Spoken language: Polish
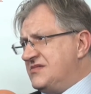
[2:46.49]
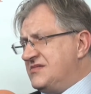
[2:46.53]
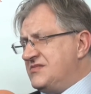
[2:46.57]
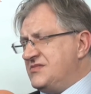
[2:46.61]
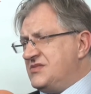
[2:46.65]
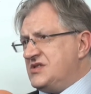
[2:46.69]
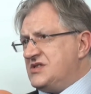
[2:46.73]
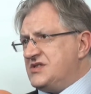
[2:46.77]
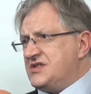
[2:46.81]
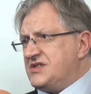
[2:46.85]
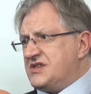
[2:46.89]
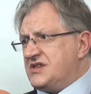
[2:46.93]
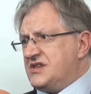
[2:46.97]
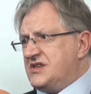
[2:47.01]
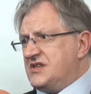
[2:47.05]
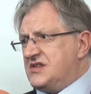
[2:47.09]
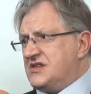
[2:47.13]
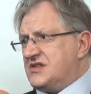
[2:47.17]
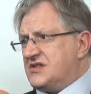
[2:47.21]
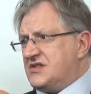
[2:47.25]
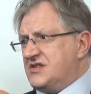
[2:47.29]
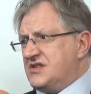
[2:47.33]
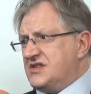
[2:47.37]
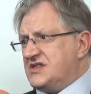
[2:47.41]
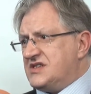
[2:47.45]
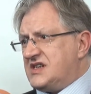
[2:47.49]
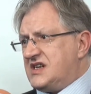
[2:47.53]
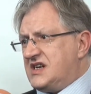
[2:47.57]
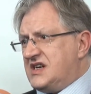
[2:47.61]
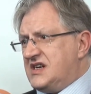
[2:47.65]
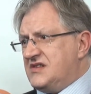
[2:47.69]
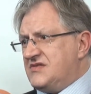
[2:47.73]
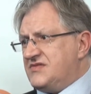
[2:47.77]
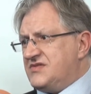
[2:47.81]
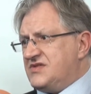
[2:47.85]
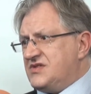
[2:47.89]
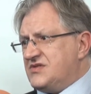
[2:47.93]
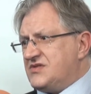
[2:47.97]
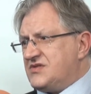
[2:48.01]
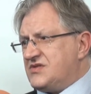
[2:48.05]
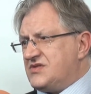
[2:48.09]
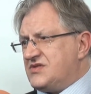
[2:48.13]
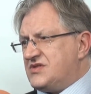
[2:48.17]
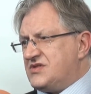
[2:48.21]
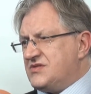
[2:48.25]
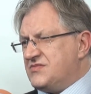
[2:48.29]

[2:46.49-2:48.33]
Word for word: Myślę, że nie tylko Izrael, w związku z